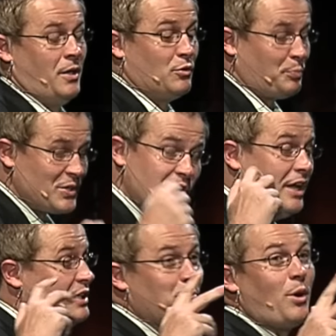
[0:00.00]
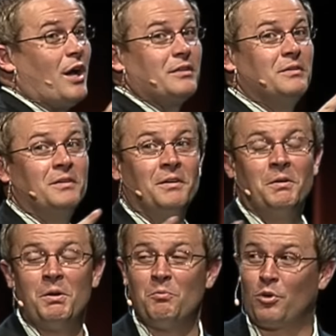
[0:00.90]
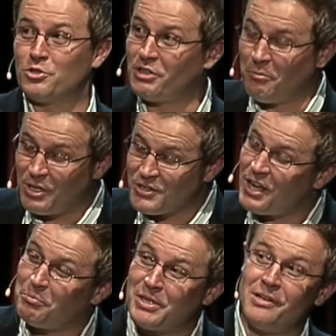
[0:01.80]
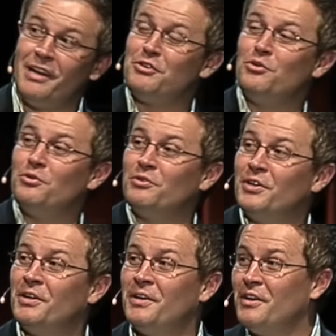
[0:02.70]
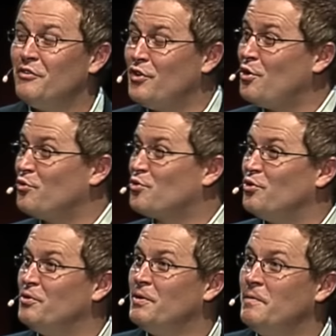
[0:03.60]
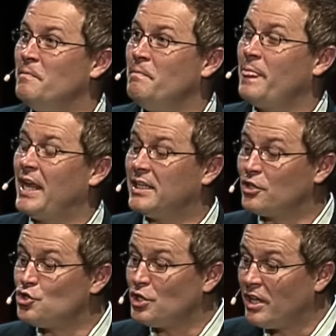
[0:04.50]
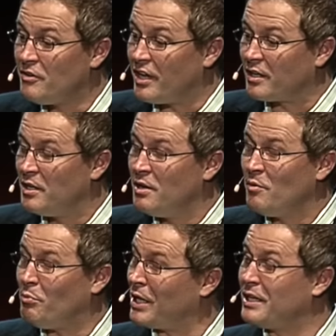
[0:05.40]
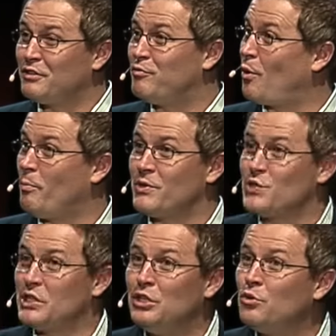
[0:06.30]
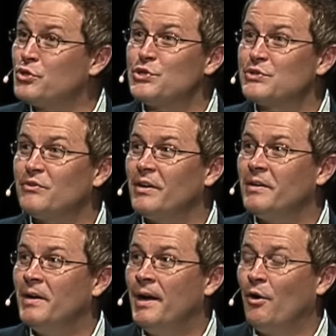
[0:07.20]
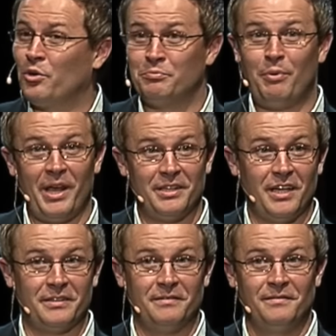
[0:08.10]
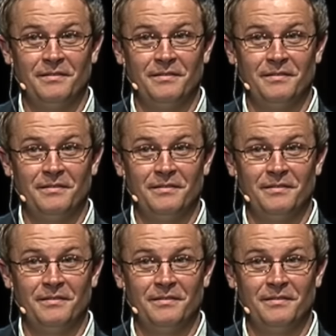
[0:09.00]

И вот последний брат просто обрезает последнюю веревку. И этот человек падает в пропасть одиночества. Он предан.